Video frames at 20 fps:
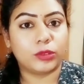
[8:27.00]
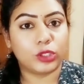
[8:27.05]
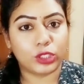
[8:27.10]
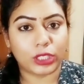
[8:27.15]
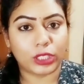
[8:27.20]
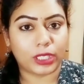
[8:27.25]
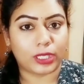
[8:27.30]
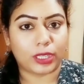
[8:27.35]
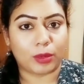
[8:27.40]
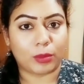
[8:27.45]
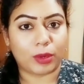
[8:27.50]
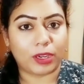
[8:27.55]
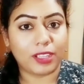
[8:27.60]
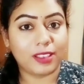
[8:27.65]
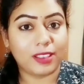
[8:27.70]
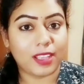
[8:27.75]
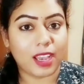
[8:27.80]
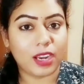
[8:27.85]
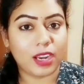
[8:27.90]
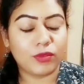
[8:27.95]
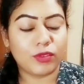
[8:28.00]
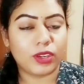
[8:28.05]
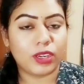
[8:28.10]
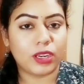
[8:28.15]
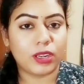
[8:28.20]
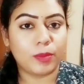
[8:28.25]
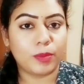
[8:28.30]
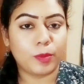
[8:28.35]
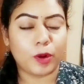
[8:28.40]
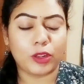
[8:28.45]
ఉడుకుతుంది అనమాట
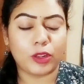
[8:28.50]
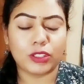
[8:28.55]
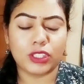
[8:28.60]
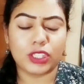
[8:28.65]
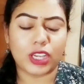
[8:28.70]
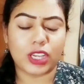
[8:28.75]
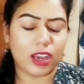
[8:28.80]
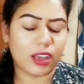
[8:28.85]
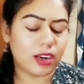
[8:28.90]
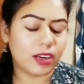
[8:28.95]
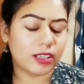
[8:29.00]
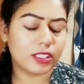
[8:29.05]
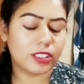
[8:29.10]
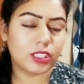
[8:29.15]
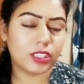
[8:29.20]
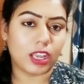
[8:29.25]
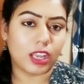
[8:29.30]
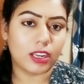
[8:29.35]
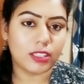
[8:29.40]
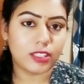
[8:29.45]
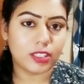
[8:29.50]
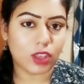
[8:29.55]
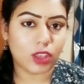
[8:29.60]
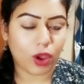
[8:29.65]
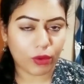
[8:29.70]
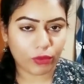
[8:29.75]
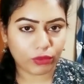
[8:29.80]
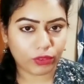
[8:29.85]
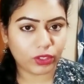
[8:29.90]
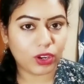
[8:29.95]
దానివల్ల ప్రాన్ చాలా అంటే చాలా
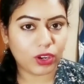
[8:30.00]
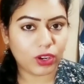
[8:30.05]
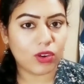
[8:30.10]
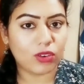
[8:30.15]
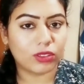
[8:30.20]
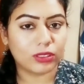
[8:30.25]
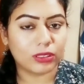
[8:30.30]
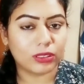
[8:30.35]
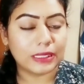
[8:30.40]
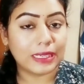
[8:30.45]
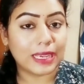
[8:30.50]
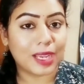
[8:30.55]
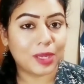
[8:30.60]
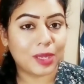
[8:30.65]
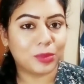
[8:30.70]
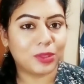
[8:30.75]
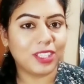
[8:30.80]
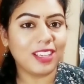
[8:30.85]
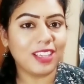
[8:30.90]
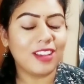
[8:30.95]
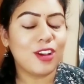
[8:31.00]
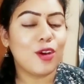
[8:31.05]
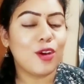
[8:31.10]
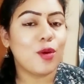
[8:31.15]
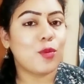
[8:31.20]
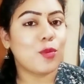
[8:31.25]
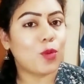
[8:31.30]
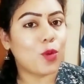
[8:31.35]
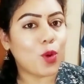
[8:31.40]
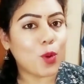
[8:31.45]
సాఫ్ట్గా ఉంటుంది కాబట్టి
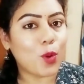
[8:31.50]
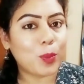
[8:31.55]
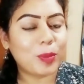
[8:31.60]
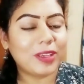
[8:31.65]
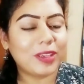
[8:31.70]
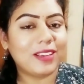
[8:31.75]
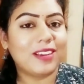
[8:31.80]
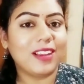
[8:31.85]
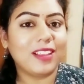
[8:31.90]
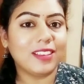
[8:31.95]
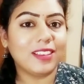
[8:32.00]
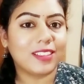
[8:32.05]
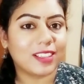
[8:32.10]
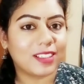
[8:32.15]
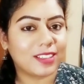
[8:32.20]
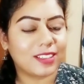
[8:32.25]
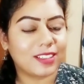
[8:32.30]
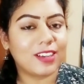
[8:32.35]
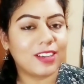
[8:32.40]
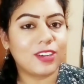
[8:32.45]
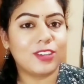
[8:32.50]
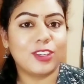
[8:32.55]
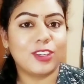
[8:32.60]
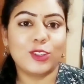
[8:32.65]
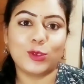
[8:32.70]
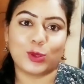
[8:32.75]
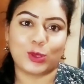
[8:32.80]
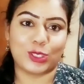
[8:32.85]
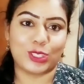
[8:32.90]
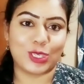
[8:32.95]
ఓపిక్గా
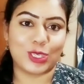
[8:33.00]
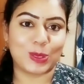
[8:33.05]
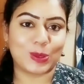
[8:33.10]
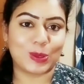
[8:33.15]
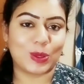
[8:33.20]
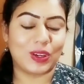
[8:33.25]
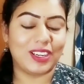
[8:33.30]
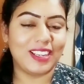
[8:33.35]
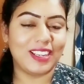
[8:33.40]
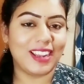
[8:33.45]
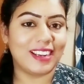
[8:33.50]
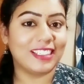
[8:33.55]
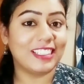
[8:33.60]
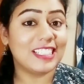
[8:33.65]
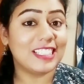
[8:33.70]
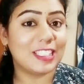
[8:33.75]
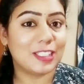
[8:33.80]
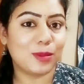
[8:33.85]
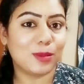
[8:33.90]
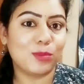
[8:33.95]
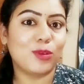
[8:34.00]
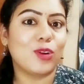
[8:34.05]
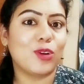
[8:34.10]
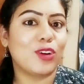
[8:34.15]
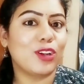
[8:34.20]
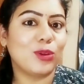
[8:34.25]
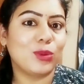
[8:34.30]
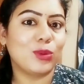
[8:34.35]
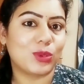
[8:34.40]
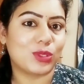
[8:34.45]
దగ్గరుండి కుక్ చేసుకోవాలి అండ్
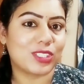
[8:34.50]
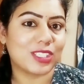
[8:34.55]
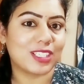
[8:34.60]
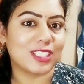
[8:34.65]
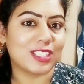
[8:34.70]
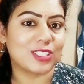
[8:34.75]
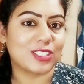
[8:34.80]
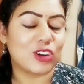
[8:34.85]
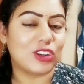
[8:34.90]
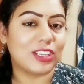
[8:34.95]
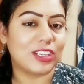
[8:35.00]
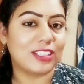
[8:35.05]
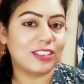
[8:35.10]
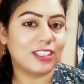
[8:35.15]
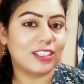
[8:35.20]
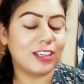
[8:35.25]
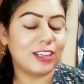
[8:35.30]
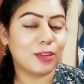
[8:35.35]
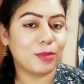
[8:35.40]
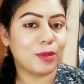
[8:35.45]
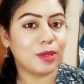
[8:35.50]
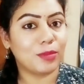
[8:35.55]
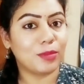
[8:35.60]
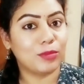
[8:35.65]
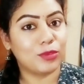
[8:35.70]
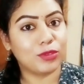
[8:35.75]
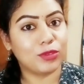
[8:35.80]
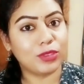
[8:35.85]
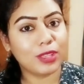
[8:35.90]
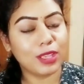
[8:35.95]
సిమ్లోనే కుక్ చేసుకోవాలి ఎందుకంటే
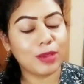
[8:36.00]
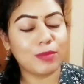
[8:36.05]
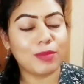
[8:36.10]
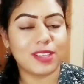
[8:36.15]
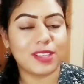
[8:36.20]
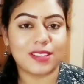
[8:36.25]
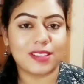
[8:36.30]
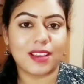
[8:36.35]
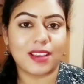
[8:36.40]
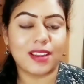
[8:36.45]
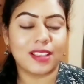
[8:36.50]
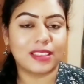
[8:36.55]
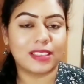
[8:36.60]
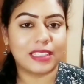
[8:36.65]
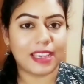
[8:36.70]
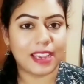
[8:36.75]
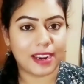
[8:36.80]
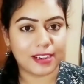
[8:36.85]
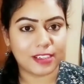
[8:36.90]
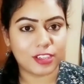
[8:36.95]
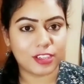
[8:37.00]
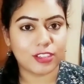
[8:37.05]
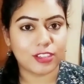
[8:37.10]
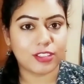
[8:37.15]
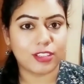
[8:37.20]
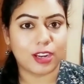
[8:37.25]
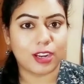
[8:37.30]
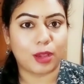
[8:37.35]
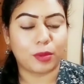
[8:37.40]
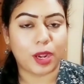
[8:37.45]
మనం ముందే మసాలా అంతా యాడ్
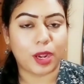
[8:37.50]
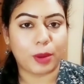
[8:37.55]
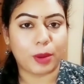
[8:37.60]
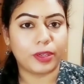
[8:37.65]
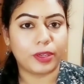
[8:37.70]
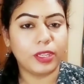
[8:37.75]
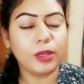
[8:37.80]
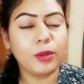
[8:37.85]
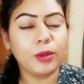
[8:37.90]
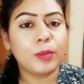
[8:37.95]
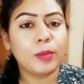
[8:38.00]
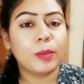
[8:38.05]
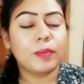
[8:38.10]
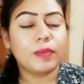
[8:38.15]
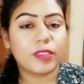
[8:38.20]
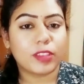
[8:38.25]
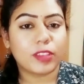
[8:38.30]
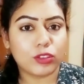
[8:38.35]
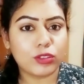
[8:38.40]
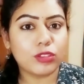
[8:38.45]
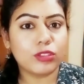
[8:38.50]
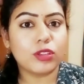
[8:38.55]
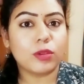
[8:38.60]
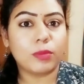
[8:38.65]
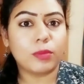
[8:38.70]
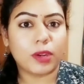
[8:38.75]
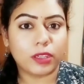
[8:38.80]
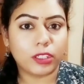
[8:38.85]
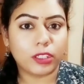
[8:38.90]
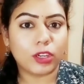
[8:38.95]
చేస్తున్నాం కాబట్టి
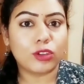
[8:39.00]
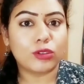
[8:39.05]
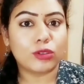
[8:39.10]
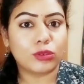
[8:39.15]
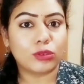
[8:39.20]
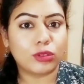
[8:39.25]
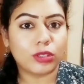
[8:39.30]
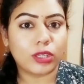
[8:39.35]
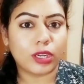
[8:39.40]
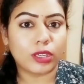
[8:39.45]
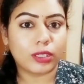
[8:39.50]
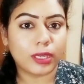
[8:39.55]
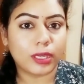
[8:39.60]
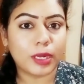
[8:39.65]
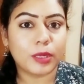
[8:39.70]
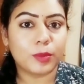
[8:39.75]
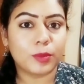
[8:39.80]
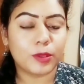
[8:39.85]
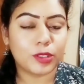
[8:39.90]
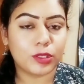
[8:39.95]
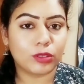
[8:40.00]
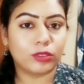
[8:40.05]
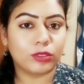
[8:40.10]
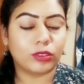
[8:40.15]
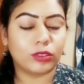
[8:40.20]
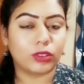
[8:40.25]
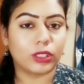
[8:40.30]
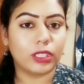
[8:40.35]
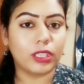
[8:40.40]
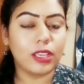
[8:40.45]
కొంచెం అడుగంటుతున్నట్టు
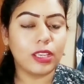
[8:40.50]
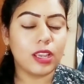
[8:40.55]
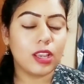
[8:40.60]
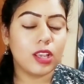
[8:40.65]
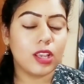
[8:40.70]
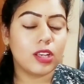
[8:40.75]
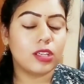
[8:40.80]
అనిపిస్తుంటుంది